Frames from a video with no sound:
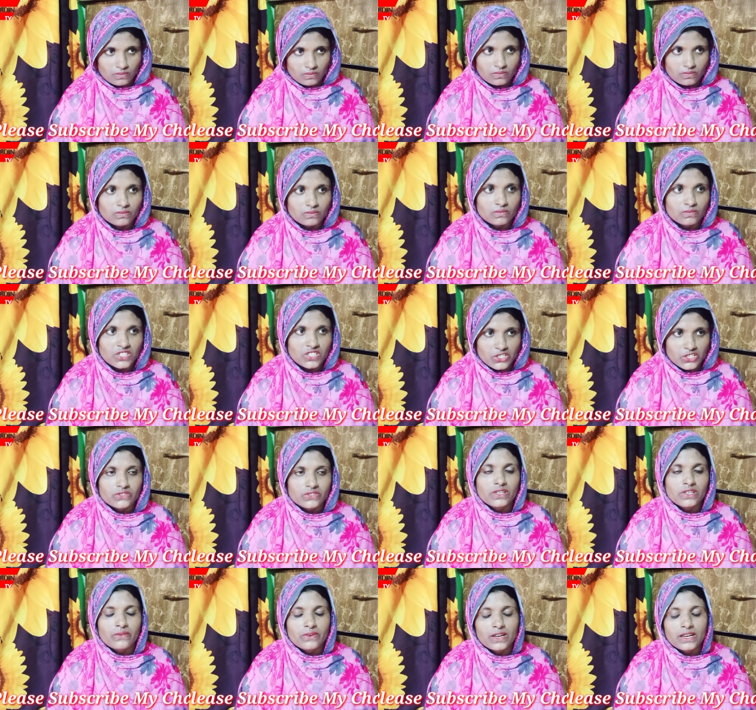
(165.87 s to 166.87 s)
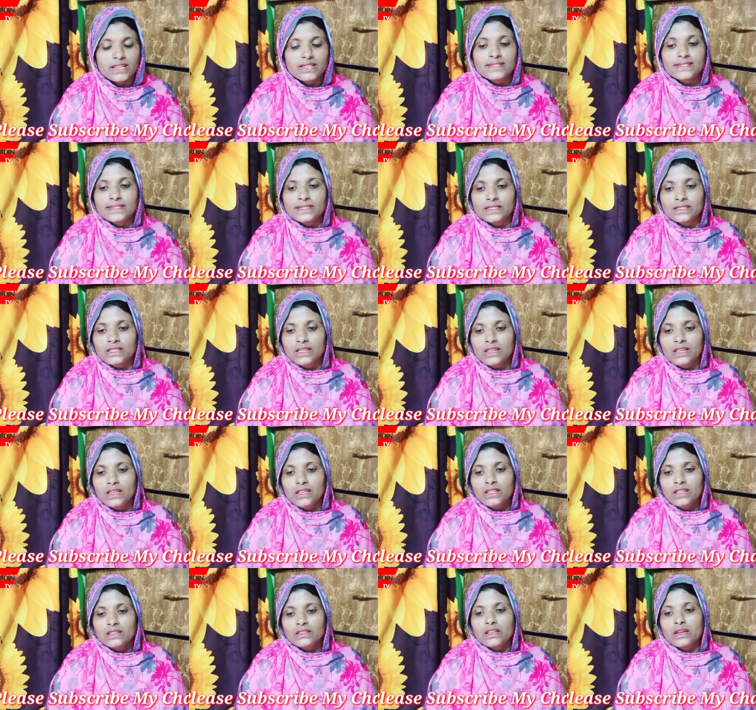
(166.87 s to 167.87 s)
শেষ করে ফেলাইছে
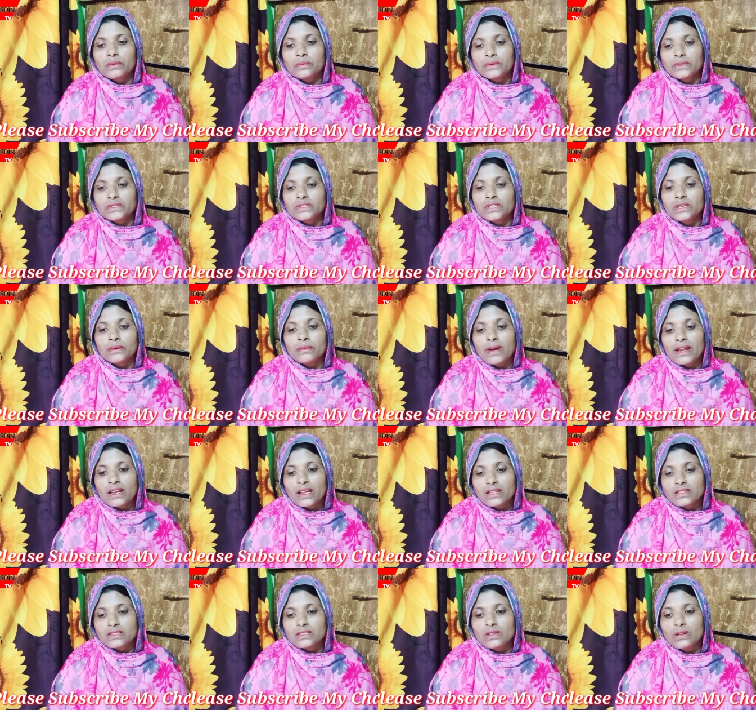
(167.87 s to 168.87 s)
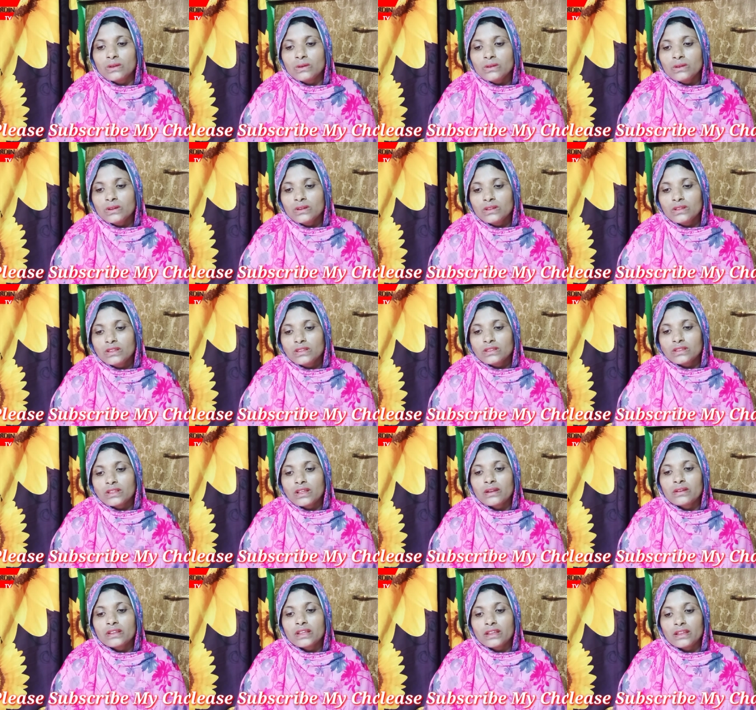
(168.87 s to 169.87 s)
তারপর সে ভাড়া ছিল তার
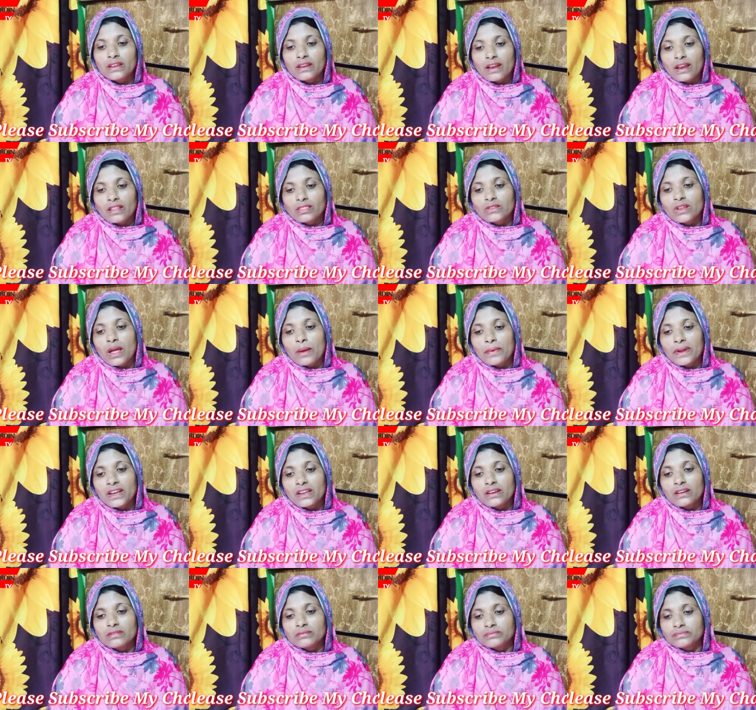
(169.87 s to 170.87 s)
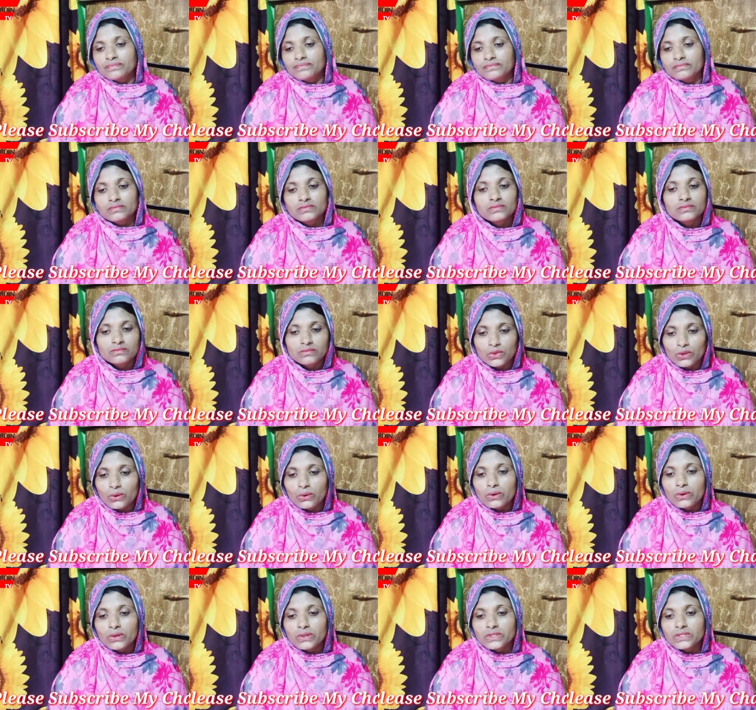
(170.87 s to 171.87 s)
হে আমার বড়
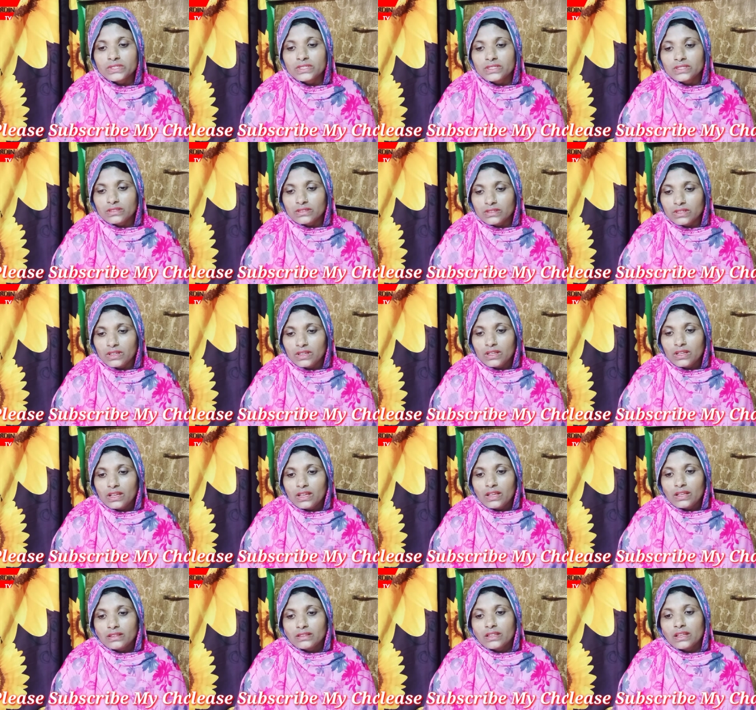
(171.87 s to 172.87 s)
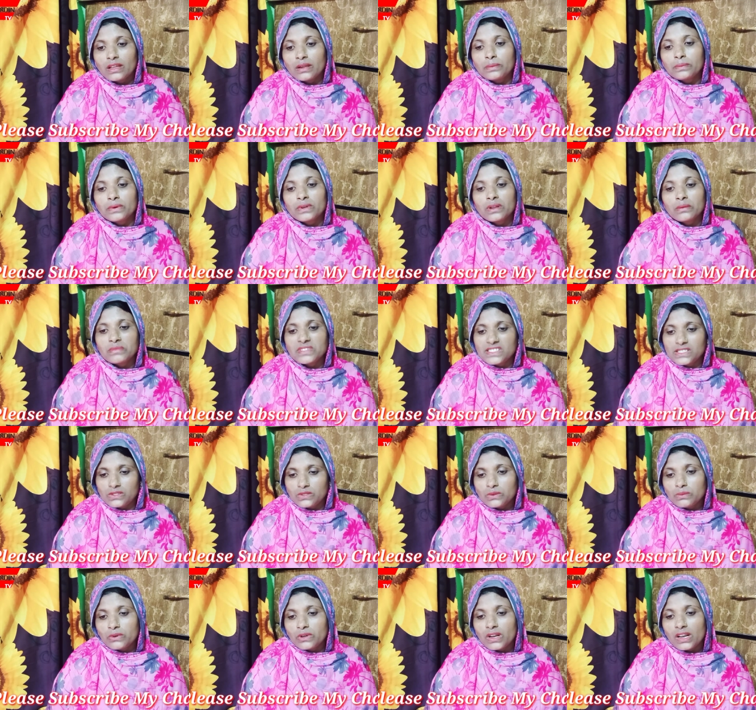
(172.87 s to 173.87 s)
করছে তারপর আমি কিছু
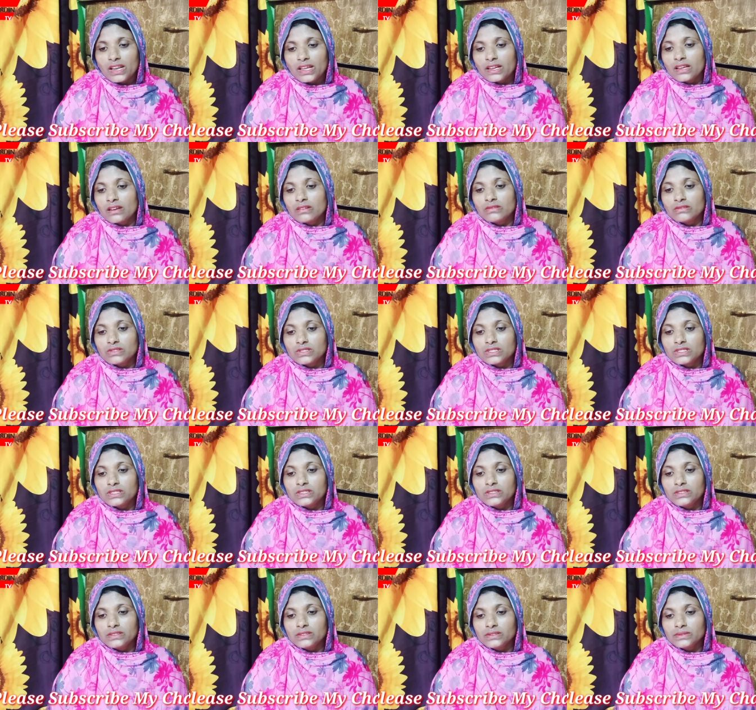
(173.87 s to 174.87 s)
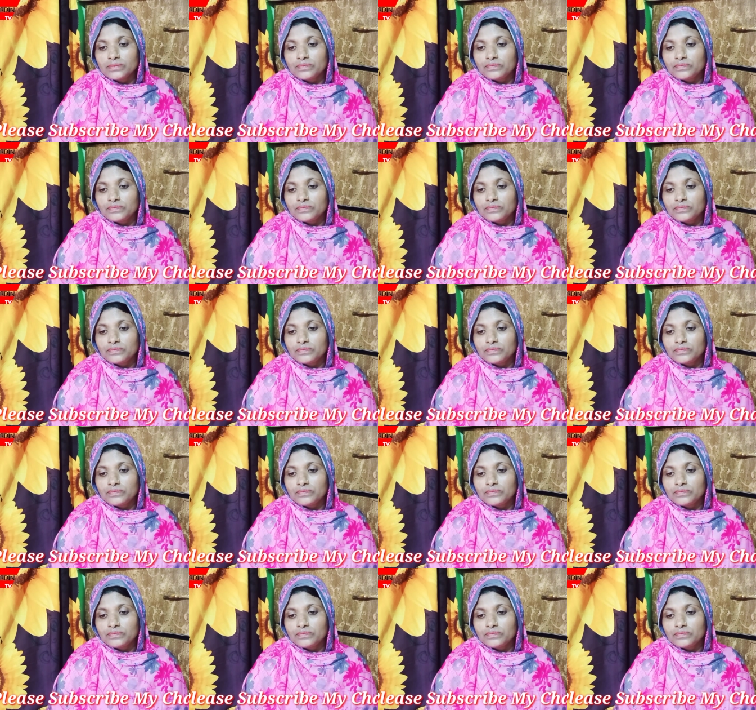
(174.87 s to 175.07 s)
পড়ালেখা করছি এদিকে